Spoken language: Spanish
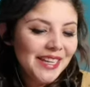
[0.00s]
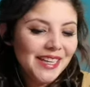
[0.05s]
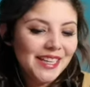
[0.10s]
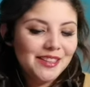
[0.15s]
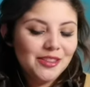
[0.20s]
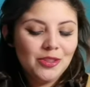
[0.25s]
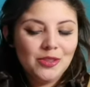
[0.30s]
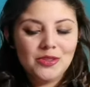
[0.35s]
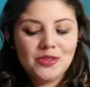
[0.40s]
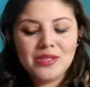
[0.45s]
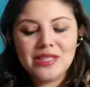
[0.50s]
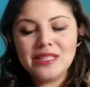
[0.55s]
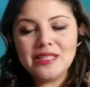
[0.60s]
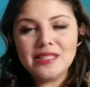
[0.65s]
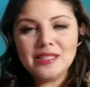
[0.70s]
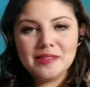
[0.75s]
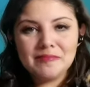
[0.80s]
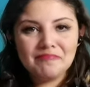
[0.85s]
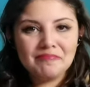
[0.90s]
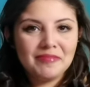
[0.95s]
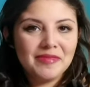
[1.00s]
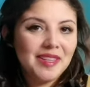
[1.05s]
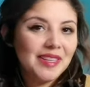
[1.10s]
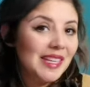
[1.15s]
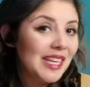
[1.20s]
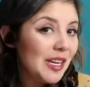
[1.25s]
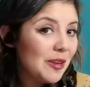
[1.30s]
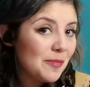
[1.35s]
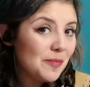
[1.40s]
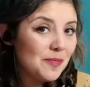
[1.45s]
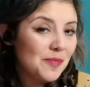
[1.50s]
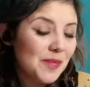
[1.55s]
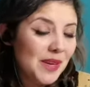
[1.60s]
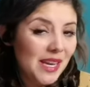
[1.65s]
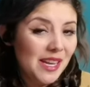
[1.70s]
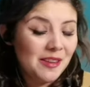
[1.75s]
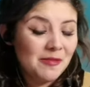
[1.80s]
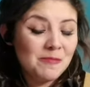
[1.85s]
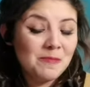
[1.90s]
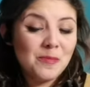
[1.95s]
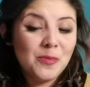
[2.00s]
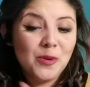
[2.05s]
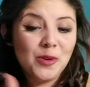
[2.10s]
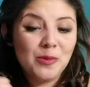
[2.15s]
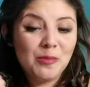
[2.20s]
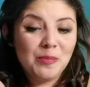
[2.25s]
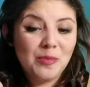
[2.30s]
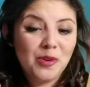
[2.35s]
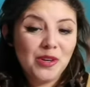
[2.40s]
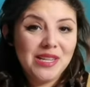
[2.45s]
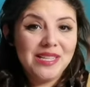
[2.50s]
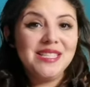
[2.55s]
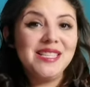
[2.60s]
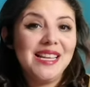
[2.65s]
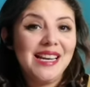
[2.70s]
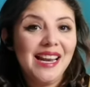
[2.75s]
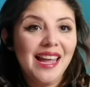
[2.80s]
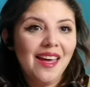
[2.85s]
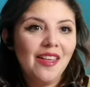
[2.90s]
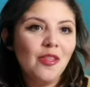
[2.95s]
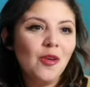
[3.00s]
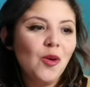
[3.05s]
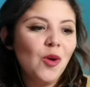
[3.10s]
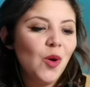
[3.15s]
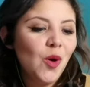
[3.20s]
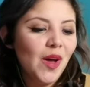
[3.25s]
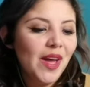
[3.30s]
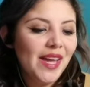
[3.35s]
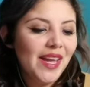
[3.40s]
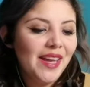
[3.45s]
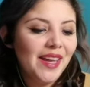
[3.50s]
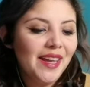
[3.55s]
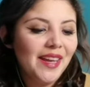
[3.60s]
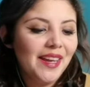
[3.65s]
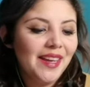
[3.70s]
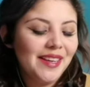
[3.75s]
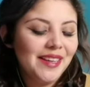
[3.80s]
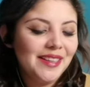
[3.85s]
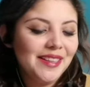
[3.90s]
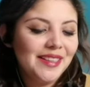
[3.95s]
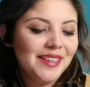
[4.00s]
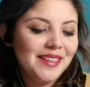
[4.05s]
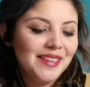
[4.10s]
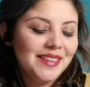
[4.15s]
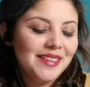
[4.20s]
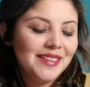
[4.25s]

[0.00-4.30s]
Entonces, bien por, ese lado. Eh,